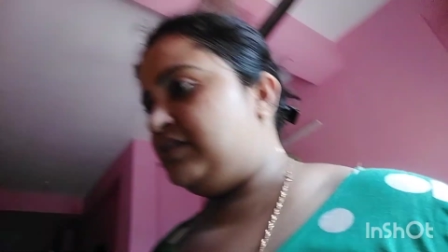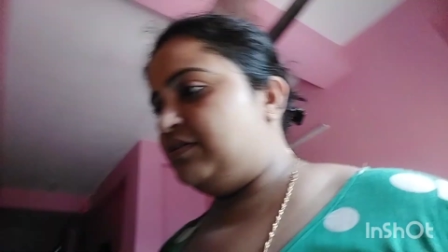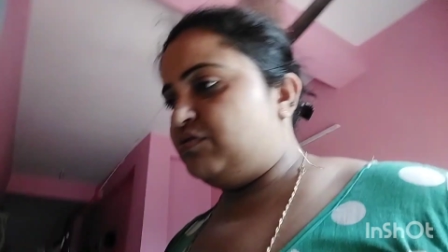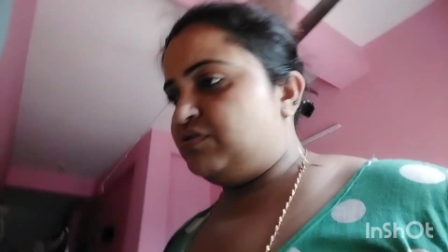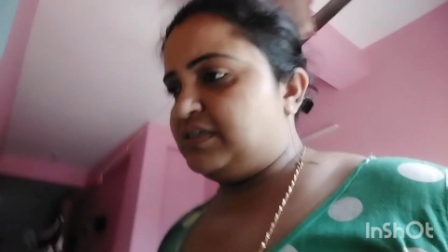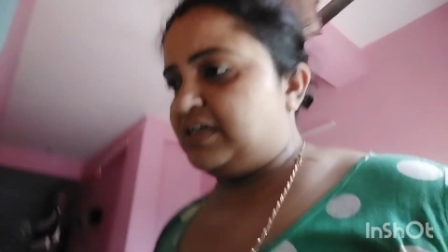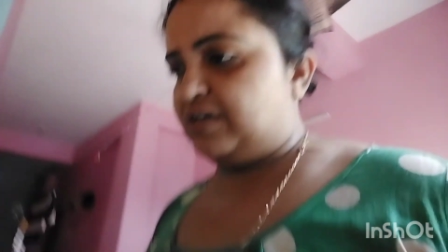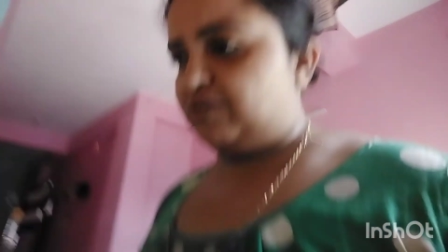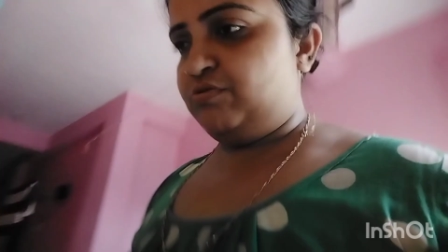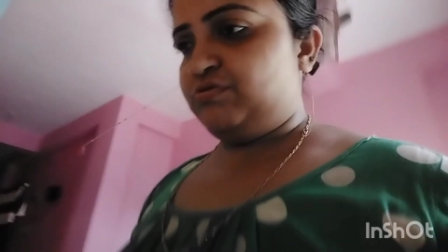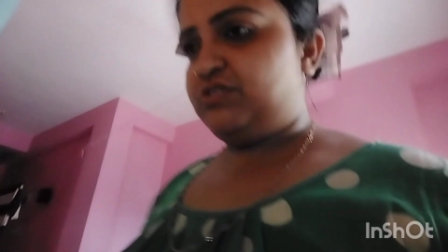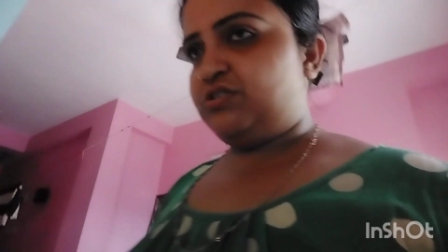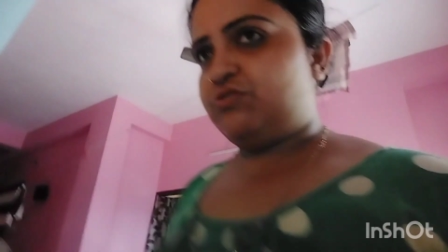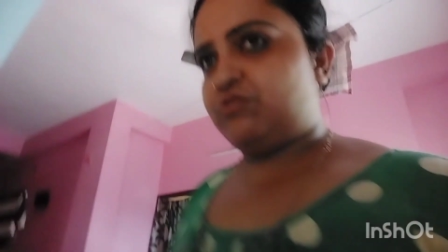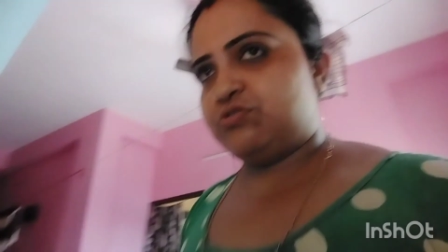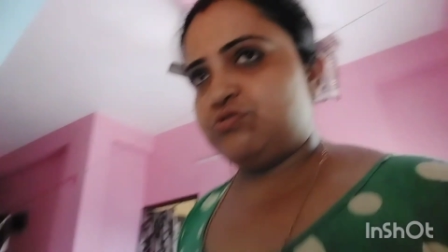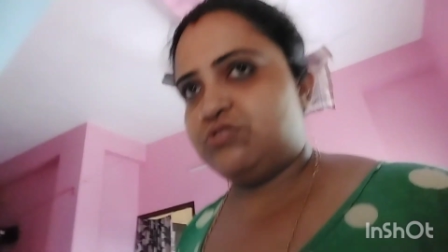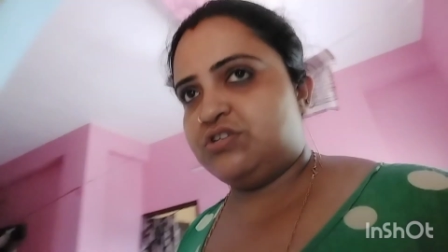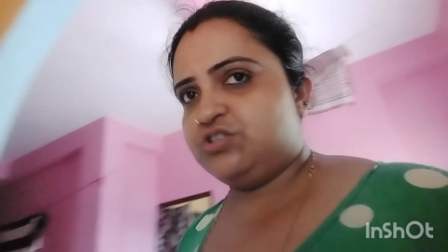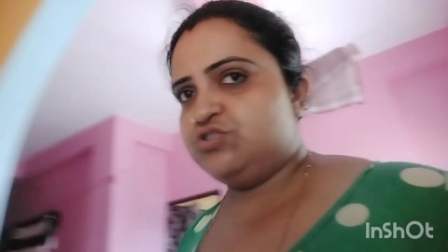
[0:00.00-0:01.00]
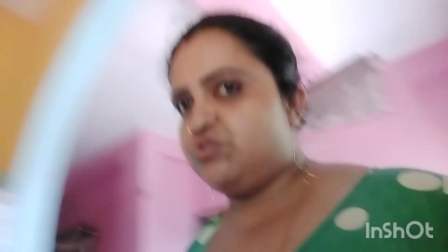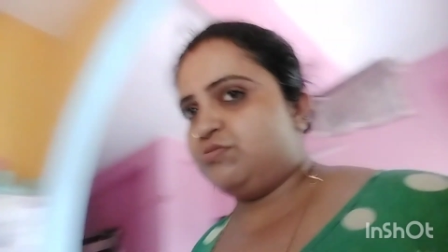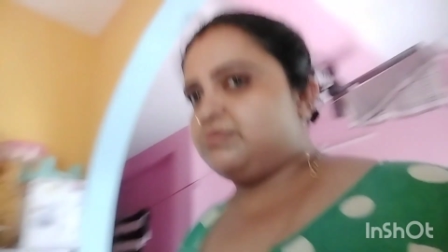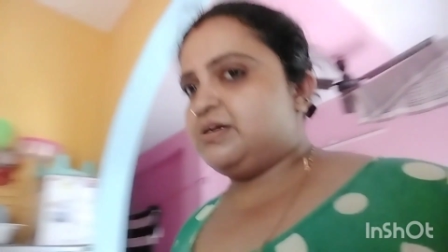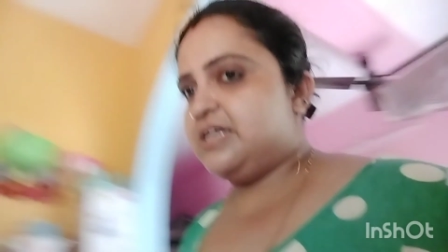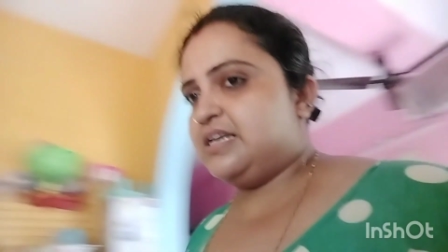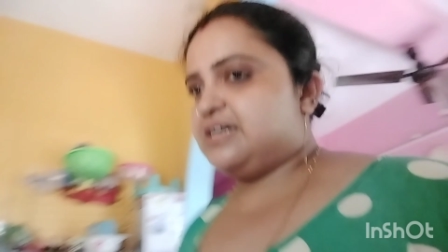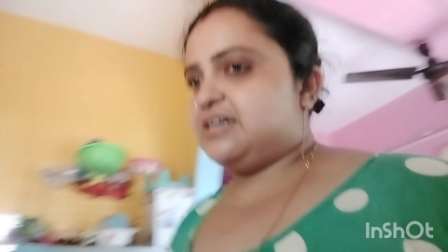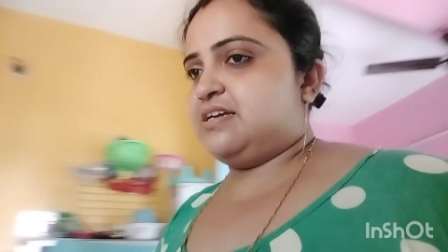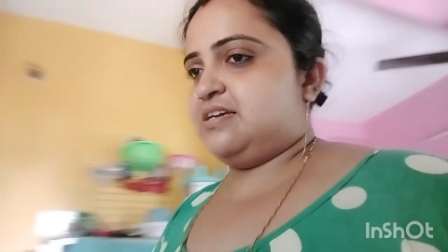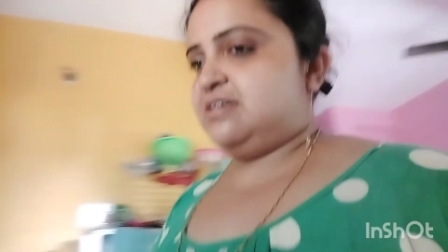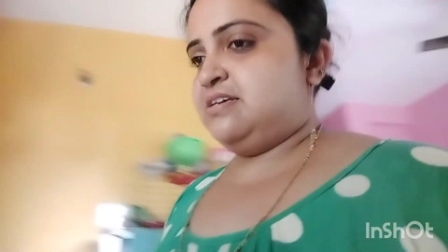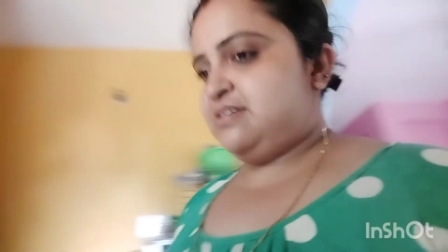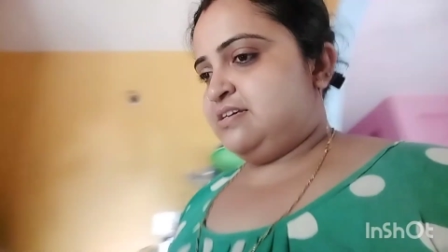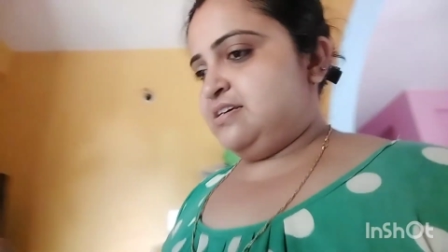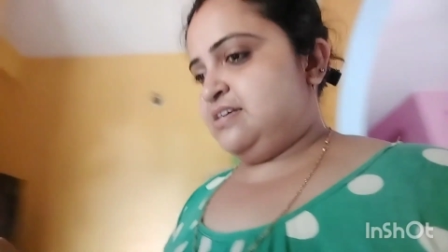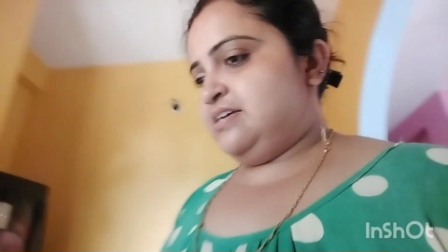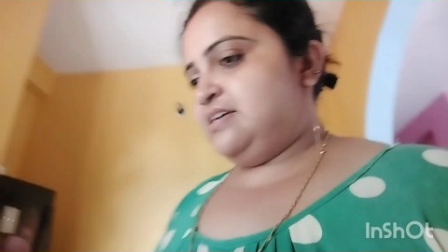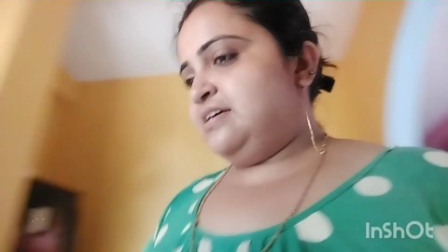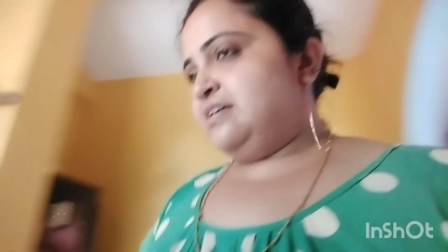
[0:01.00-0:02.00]
তো জানো যে কতটা সময় লাগে
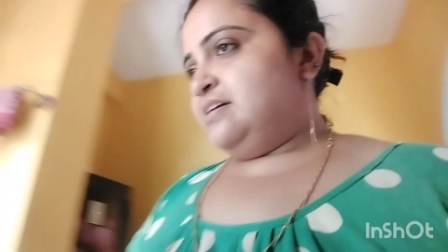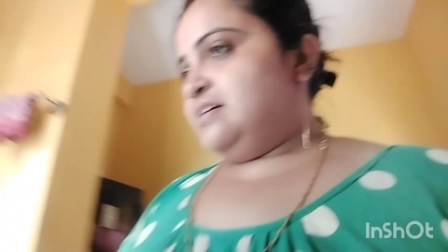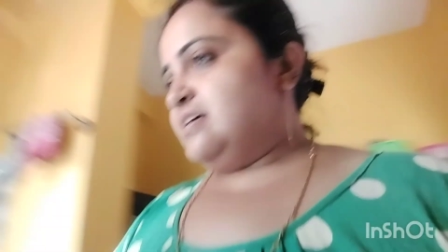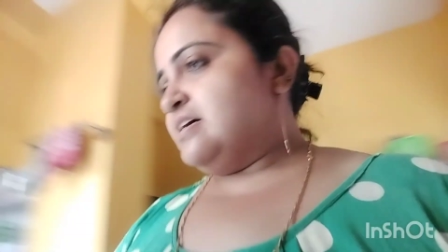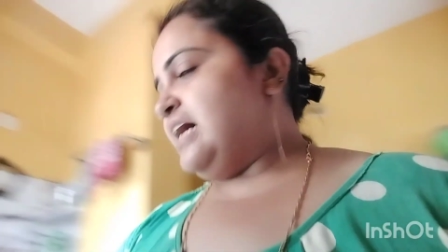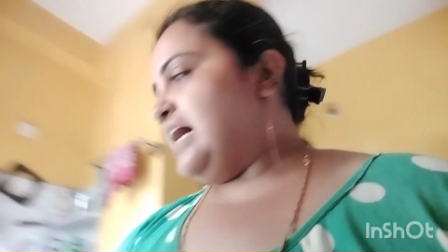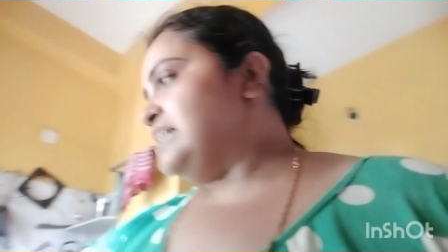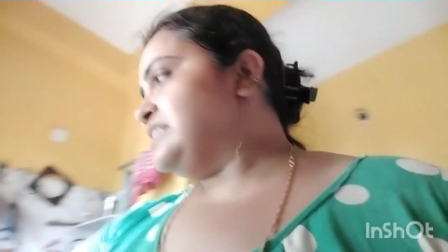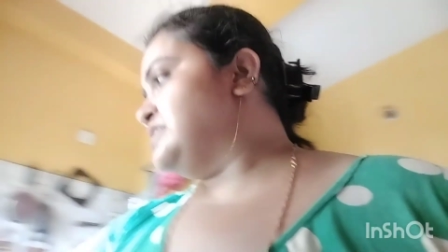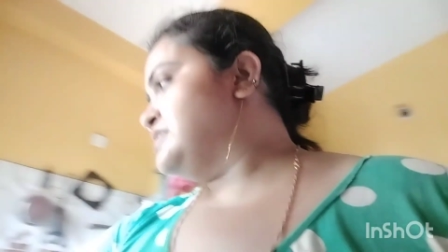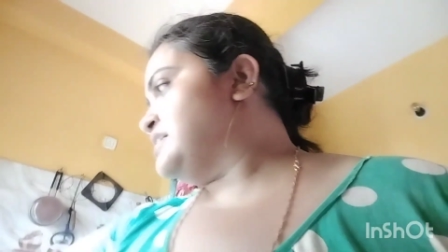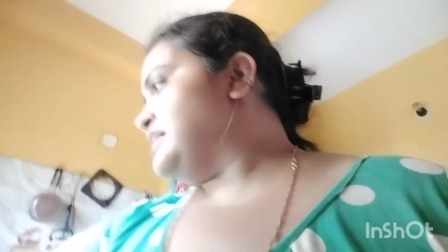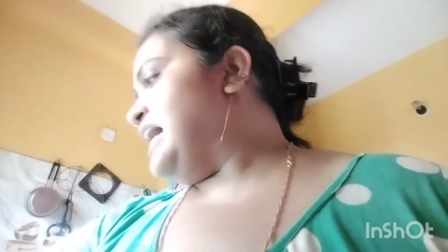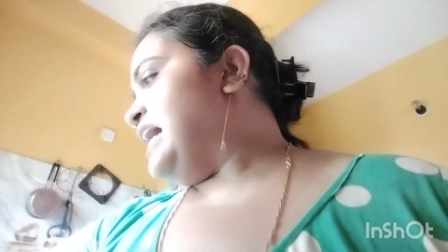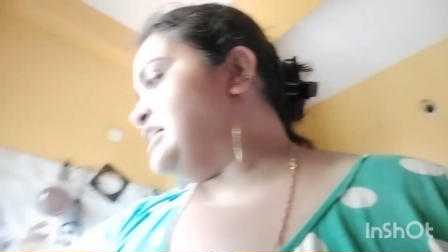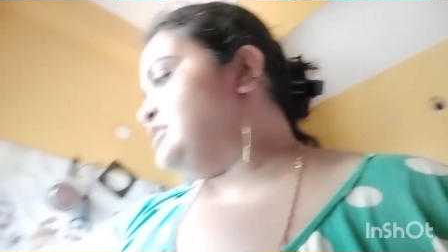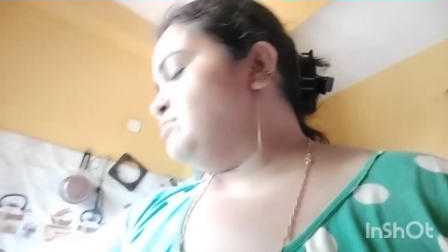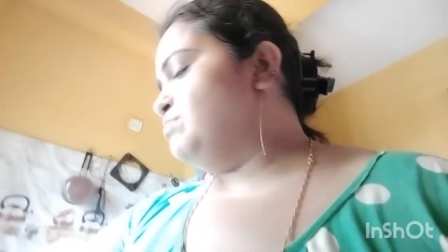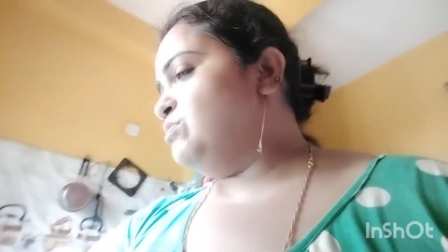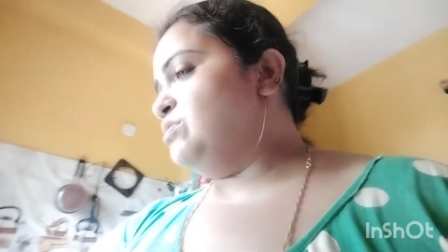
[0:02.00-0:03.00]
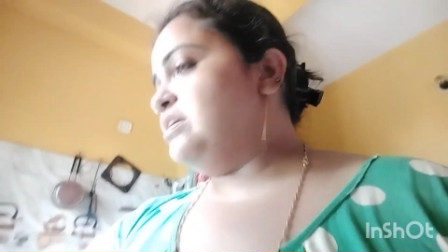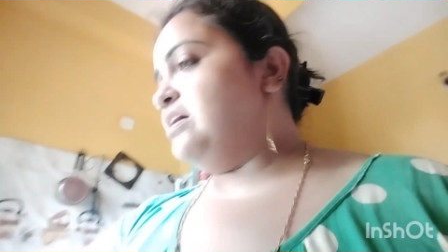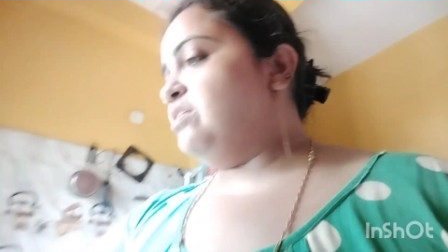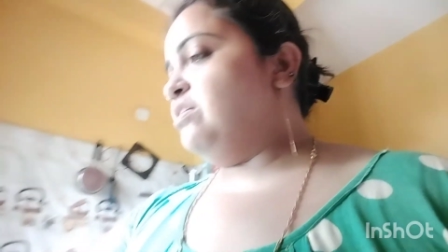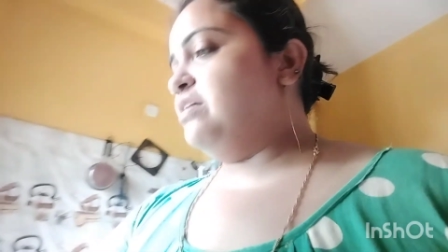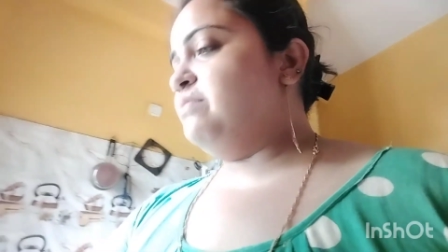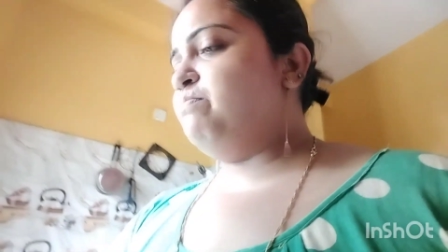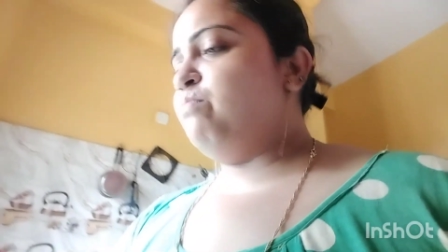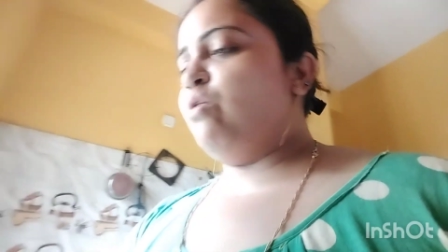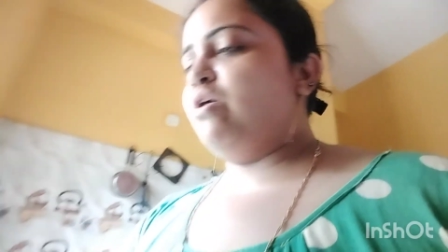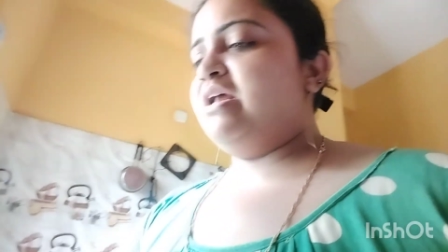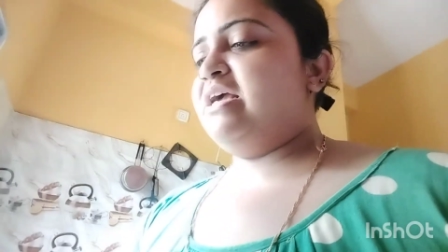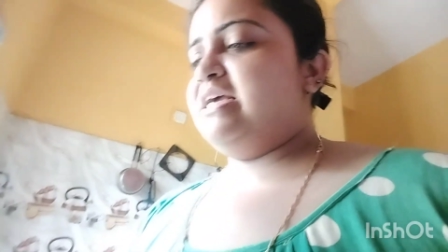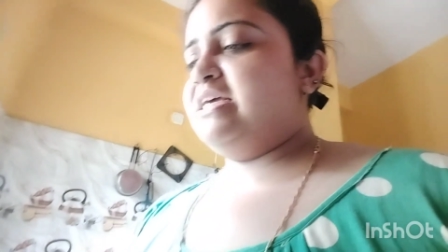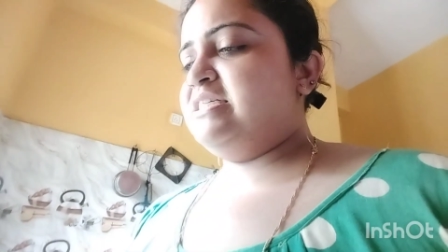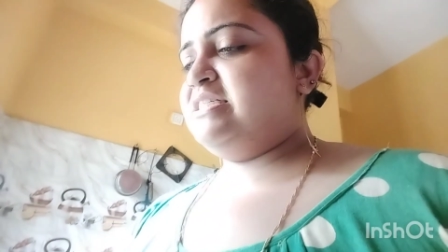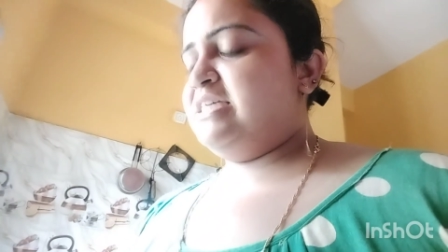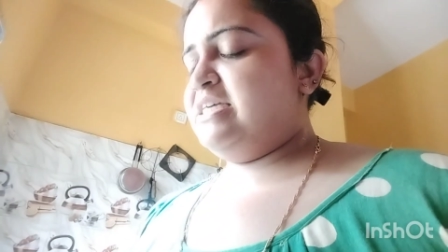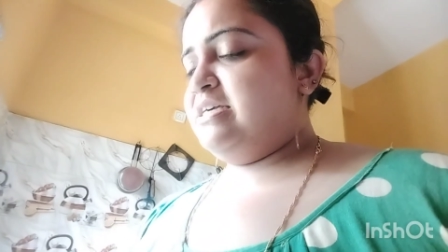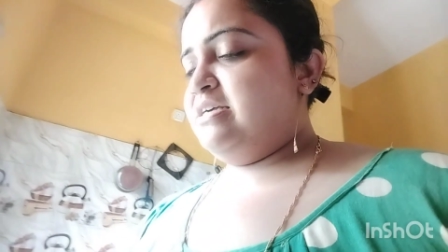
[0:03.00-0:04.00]
কাজ কাচবো না হয় পরে এসে